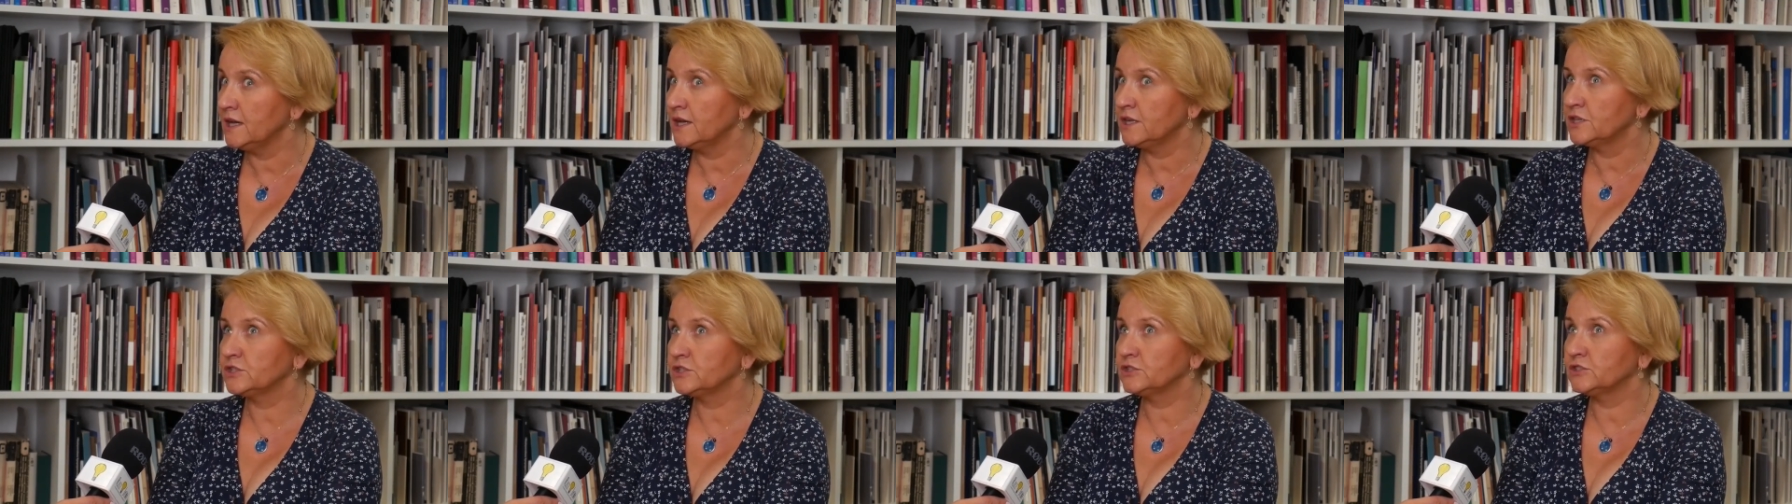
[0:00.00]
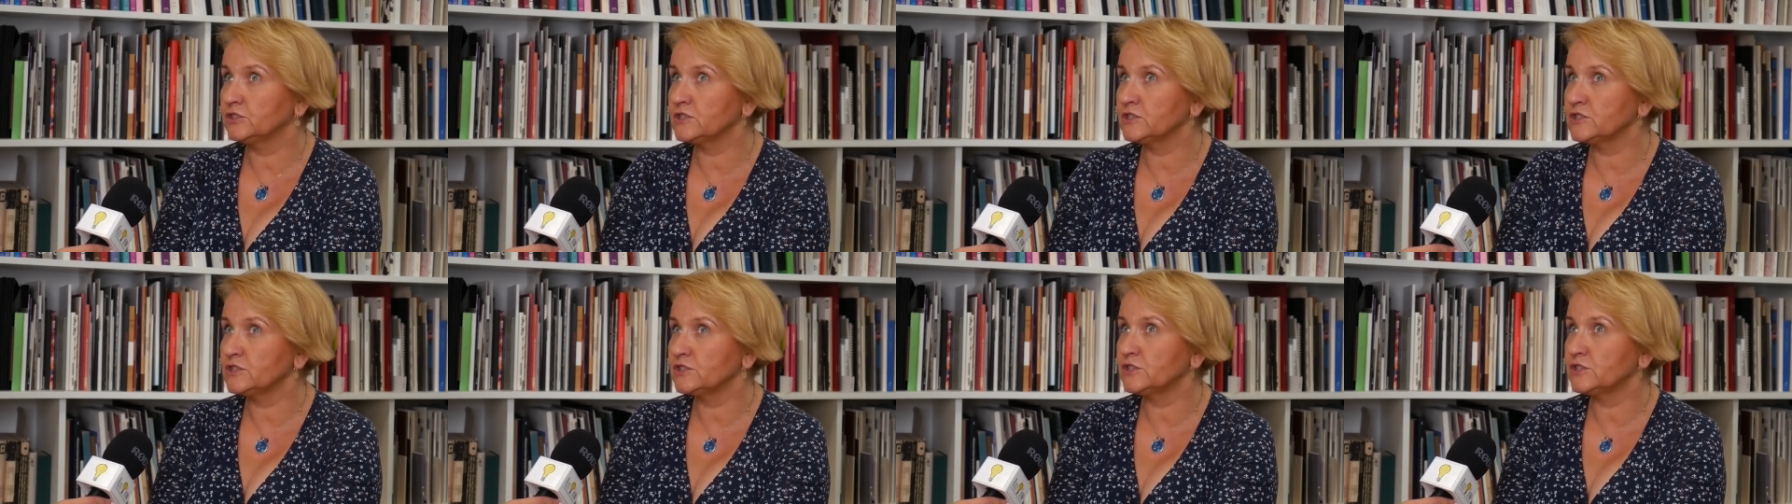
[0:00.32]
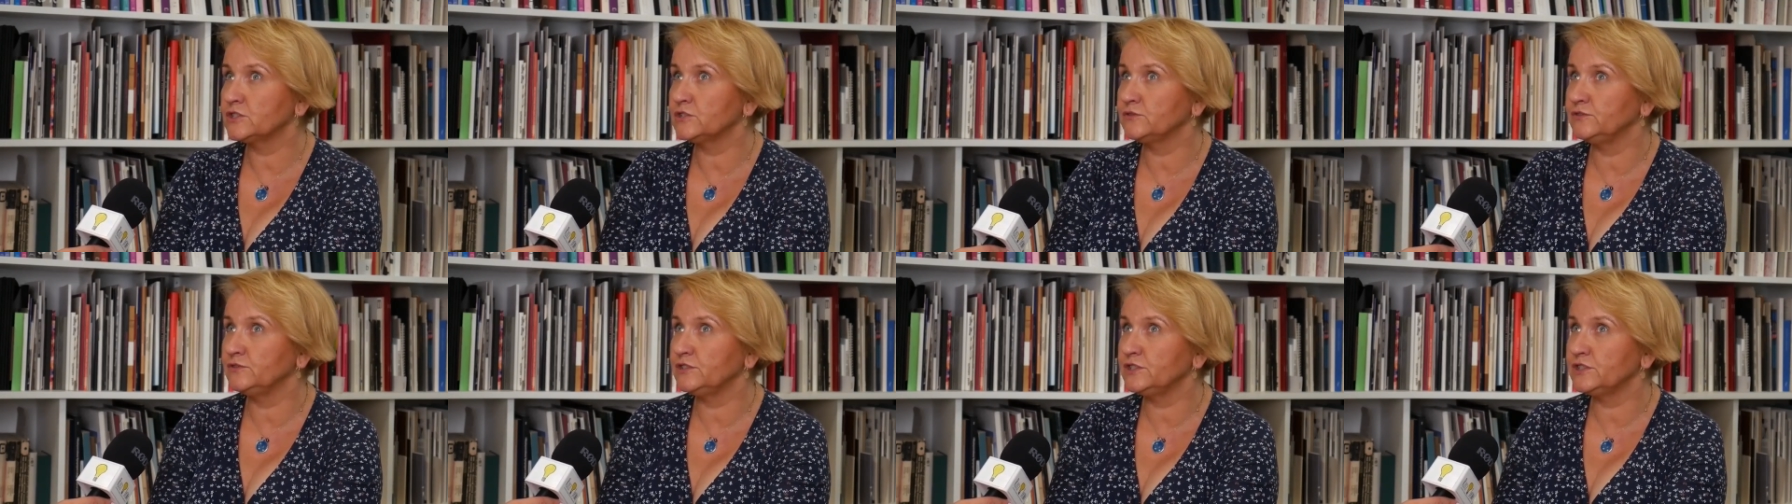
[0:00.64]
że to jest
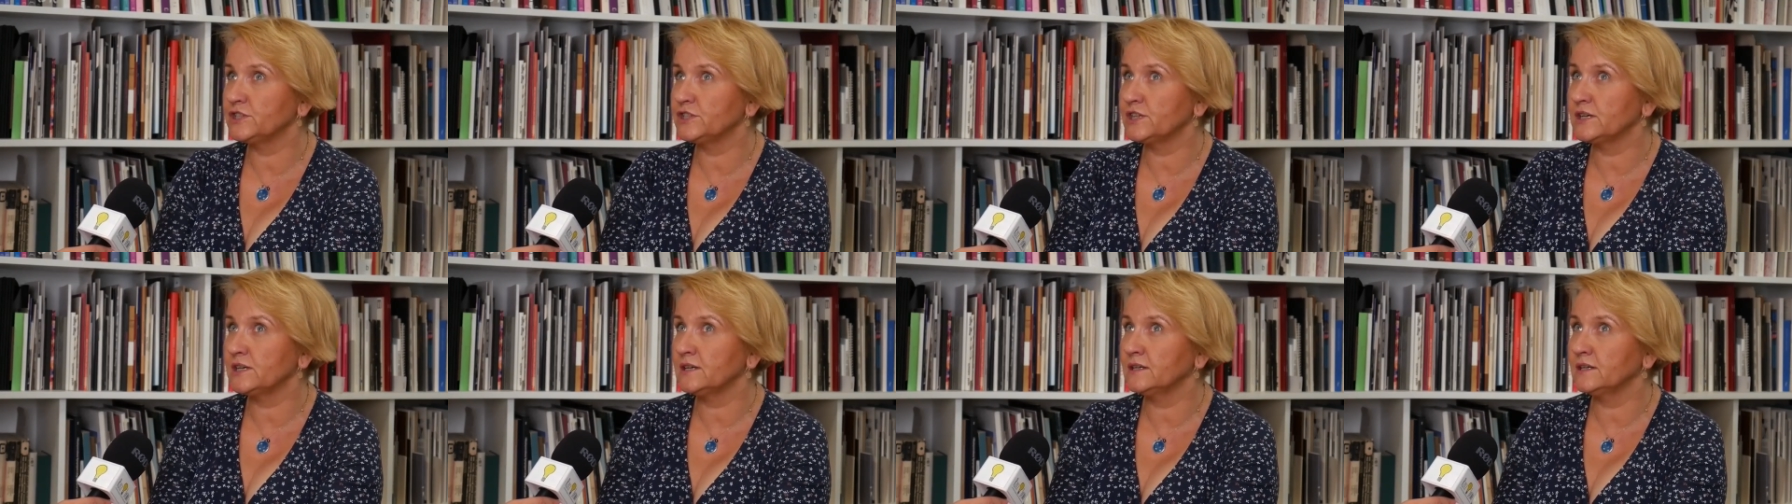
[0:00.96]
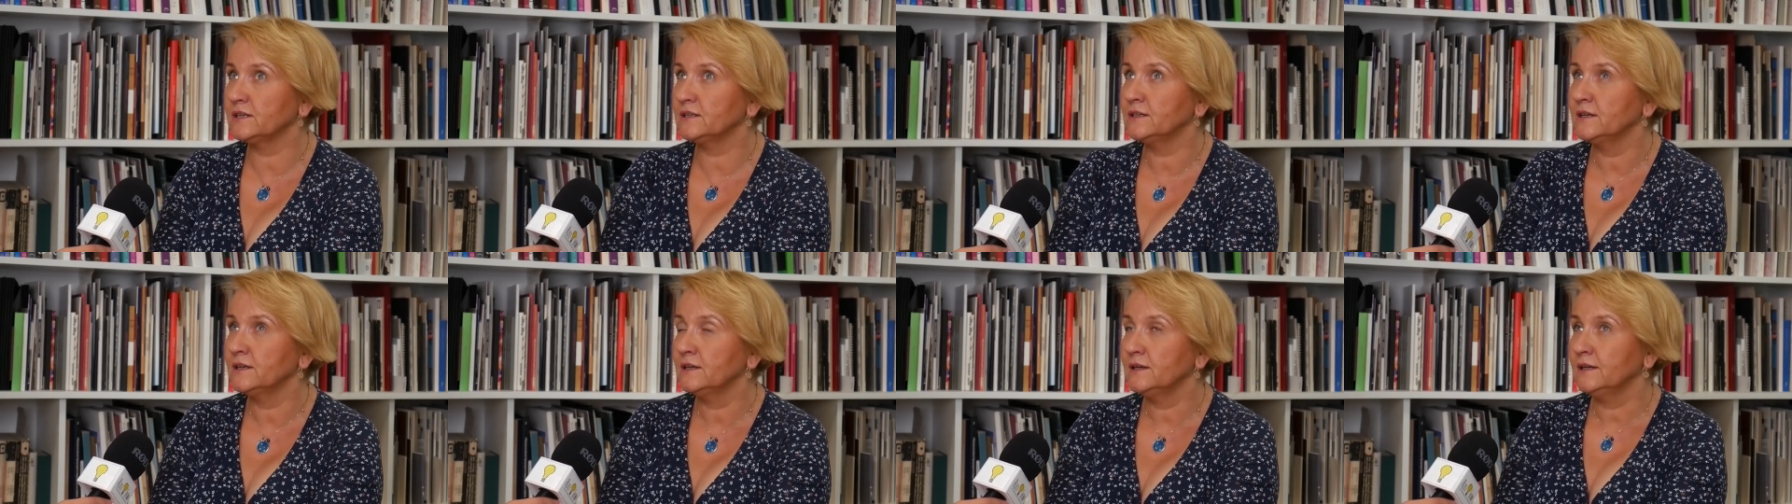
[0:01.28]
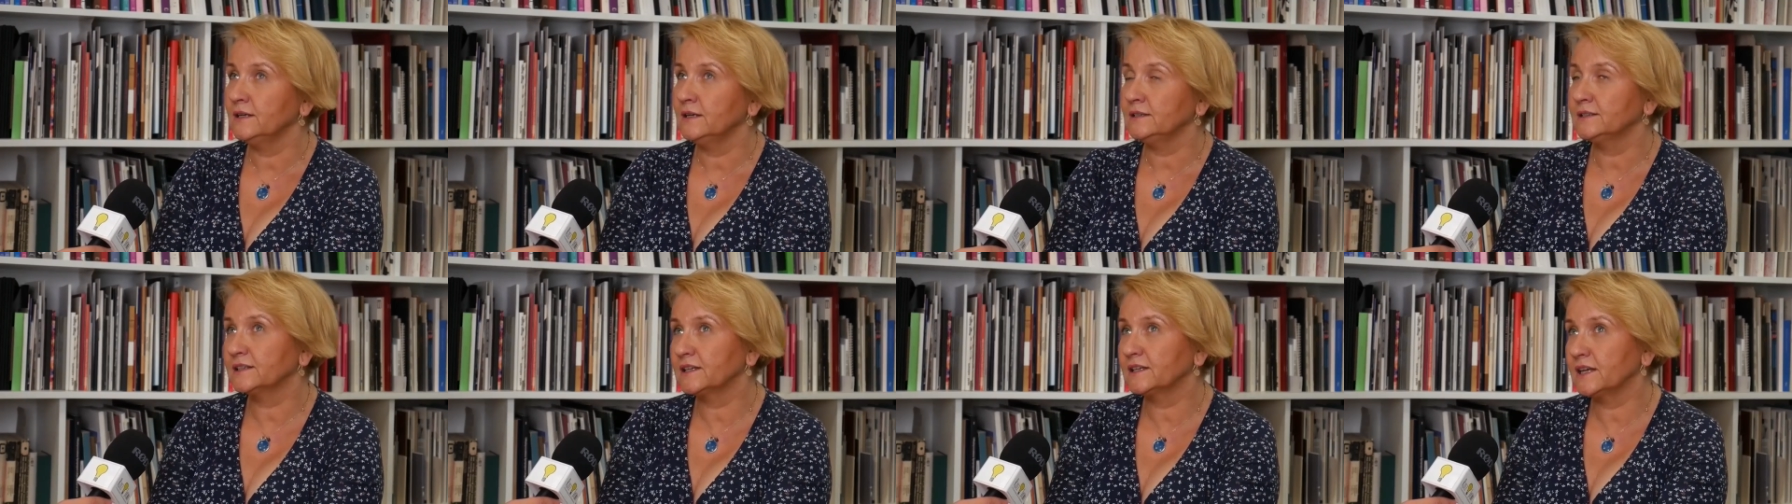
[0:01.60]
rzeczywiście,
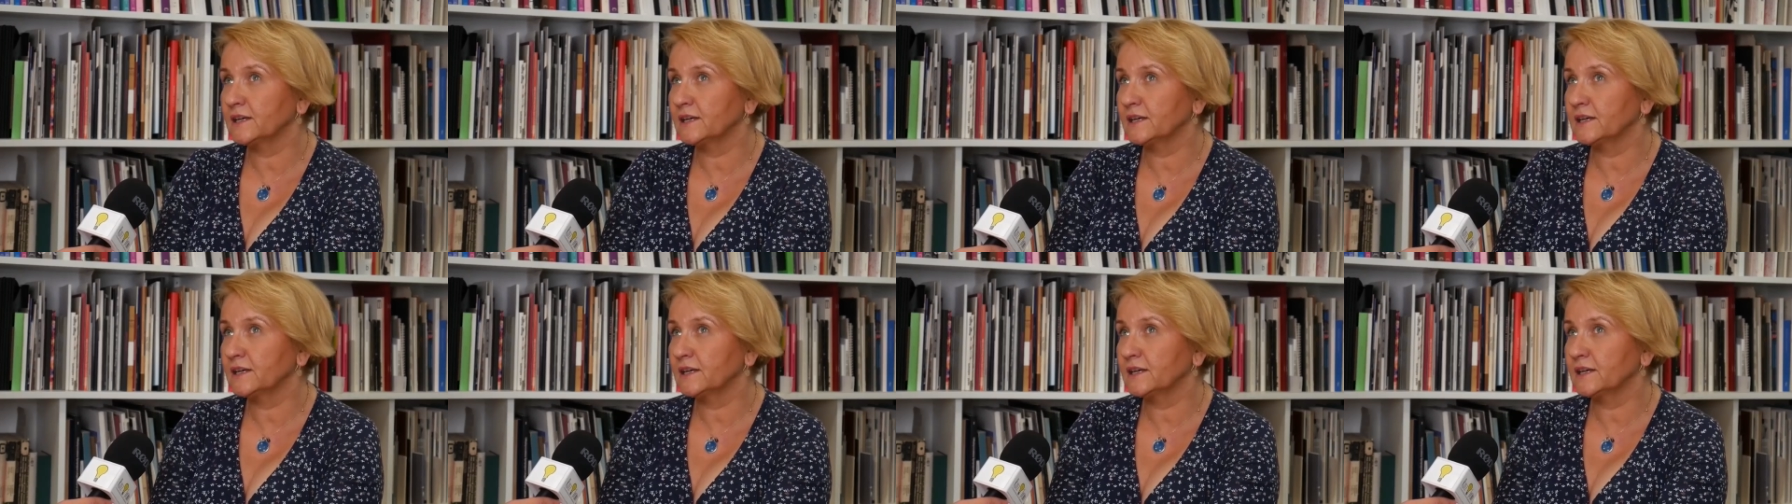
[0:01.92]
tak